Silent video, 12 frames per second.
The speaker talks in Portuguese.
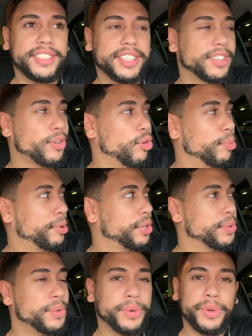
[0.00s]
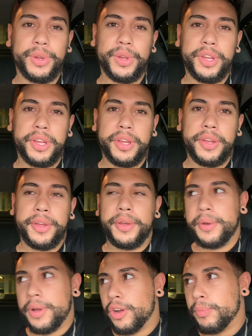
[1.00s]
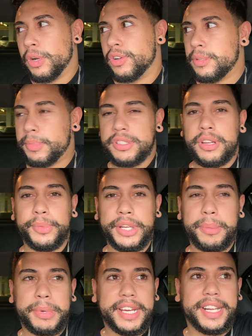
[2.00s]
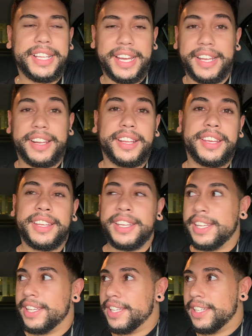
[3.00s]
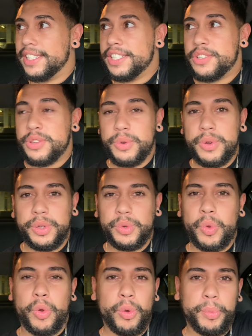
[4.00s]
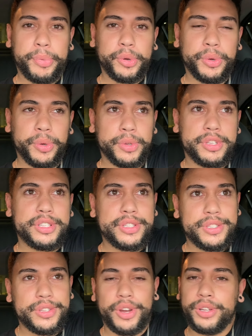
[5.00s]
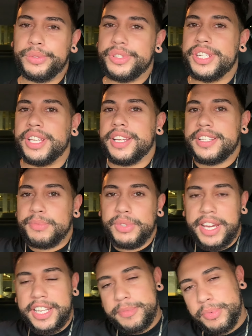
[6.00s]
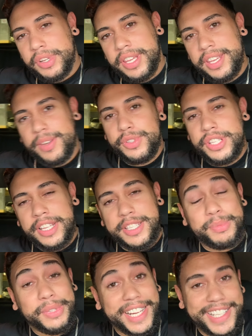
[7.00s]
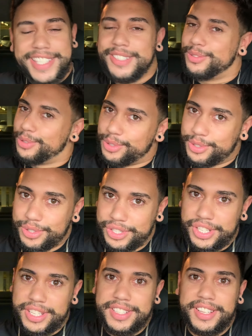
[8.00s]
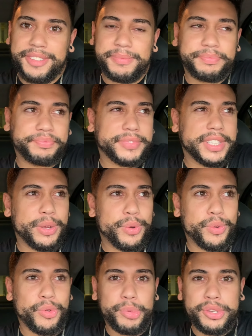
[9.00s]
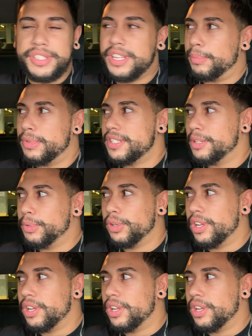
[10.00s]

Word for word: Já compre o alguma coisa pra sua mulher pra agradar ela, né? Isso eu não compro só no dia das mulheres, porque o dia das mulheres são todos os dias, né? Então eu compro sempre. Sempre eu